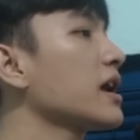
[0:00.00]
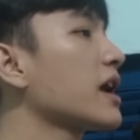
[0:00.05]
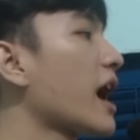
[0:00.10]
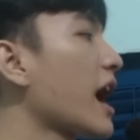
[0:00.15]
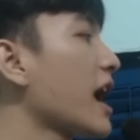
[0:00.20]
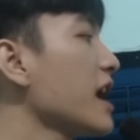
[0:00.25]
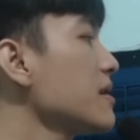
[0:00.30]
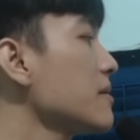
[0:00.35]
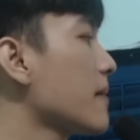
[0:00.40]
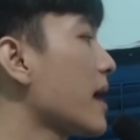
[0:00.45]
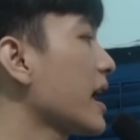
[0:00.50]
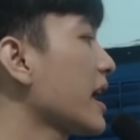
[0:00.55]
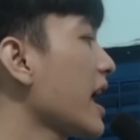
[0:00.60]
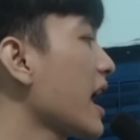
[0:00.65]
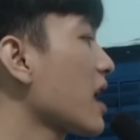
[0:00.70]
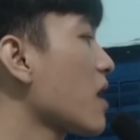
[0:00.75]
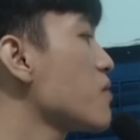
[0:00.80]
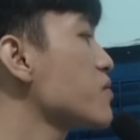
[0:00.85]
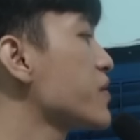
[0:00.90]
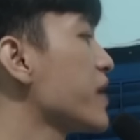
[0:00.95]
kể cho bạn
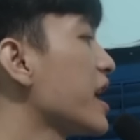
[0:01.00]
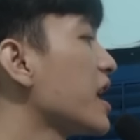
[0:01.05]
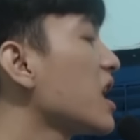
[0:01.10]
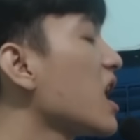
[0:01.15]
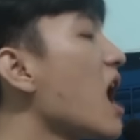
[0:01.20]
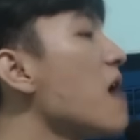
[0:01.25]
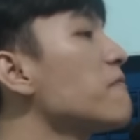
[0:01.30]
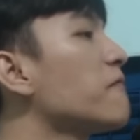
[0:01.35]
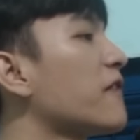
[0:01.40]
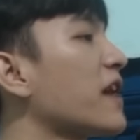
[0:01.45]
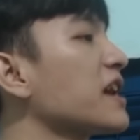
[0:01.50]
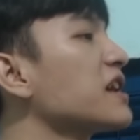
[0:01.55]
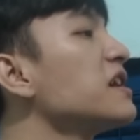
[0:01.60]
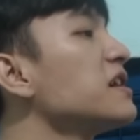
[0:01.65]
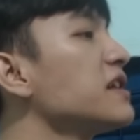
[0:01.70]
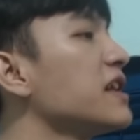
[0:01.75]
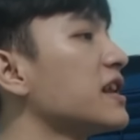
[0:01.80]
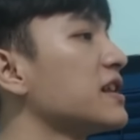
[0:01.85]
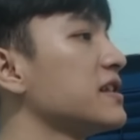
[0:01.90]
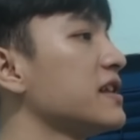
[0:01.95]
nghe câu chuyện ngốp phải
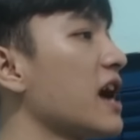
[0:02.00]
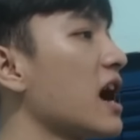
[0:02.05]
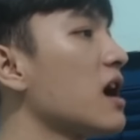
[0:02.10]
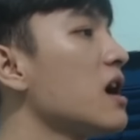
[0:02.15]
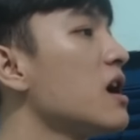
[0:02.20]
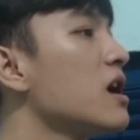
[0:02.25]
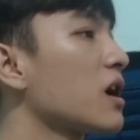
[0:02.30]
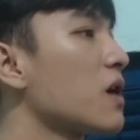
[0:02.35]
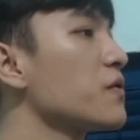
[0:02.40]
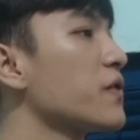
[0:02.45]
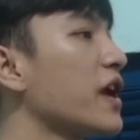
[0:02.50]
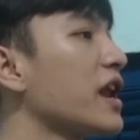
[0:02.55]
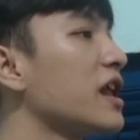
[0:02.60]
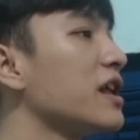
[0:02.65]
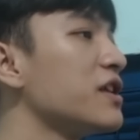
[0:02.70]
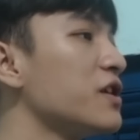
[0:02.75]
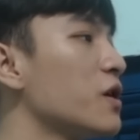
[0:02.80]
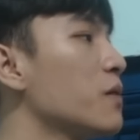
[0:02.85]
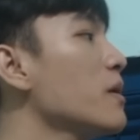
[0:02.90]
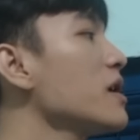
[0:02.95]
cứt dịch nha. Câu chuyện
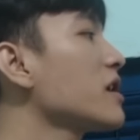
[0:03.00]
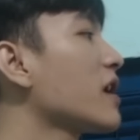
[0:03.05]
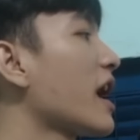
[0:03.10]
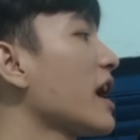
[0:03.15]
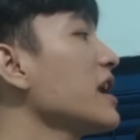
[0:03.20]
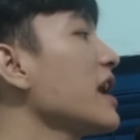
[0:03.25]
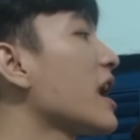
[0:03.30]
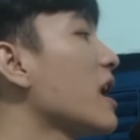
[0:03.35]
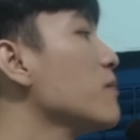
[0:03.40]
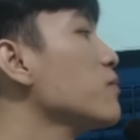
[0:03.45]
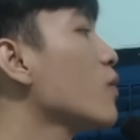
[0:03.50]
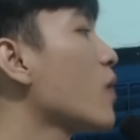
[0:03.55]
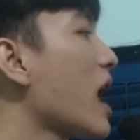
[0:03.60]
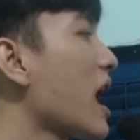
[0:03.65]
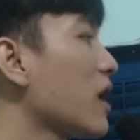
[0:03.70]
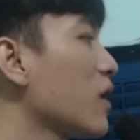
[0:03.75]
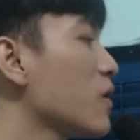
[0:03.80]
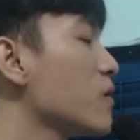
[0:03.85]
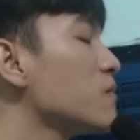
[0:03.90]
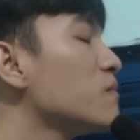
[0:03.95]
này vừa mới kể ngày hôm
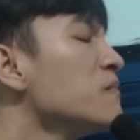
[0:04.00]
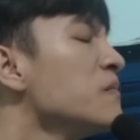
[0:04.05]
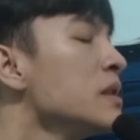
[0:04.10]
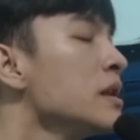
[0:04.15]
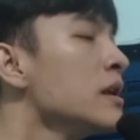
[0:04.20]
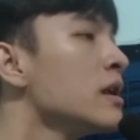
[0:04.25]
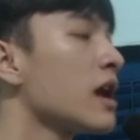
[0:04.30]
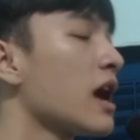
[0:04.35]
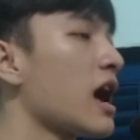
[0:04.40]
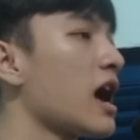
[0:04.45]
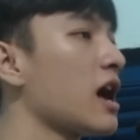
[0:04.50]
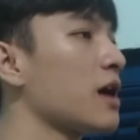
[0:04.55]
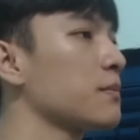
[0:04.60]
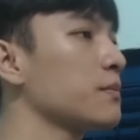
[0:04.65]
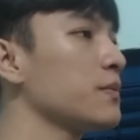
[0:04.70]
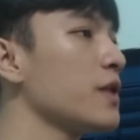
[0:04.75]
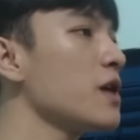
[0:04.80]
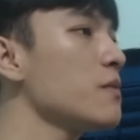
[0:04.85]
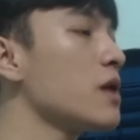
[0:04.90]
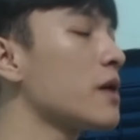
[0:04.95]
qua luôn.
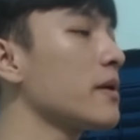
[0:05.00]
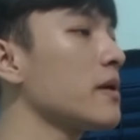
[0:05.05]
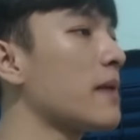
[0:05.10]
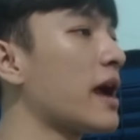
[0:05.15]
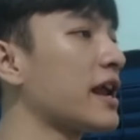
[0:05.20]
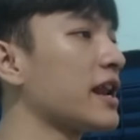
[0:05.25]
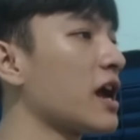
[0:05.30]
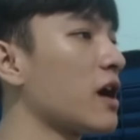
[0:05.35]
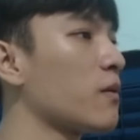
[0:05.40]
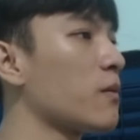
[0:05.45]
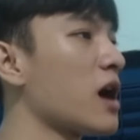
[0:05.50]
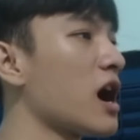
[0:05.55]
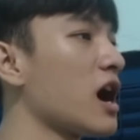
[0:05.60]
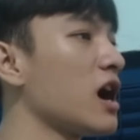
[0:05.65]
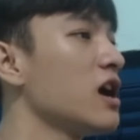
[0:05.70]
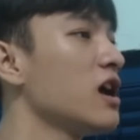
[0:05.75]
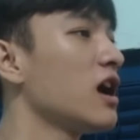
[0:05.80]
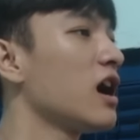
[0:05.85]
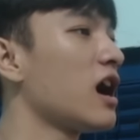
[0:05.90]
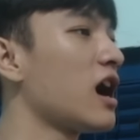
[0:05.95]
Nếu mà mấy bạn nào
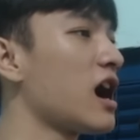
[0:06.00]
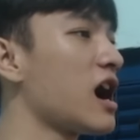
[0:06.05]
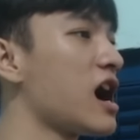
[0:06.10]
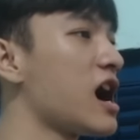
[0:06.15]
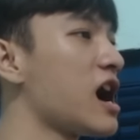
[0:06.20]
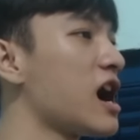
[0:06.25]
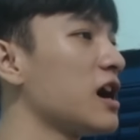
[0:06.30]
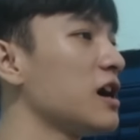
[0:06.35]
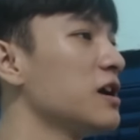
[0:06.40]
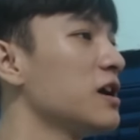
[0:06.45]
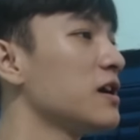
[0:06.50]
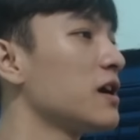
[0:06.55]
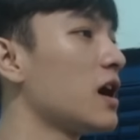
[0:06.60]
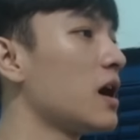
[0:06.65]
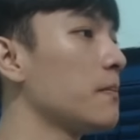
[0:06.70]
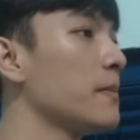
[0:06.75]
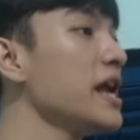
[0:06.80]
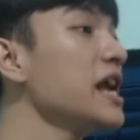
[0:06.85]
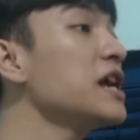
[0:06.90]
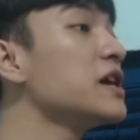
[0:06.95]
mà
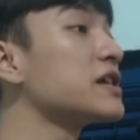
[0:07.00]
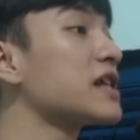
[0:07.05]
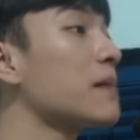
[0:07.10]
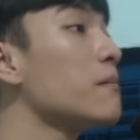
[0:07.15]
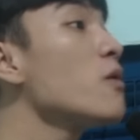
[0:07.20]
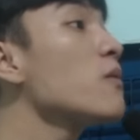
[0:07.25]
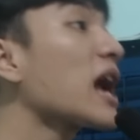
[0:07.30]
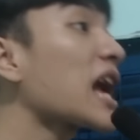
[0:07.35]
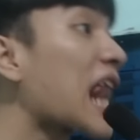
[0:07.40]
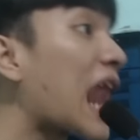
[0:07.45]
biết người ta múc cát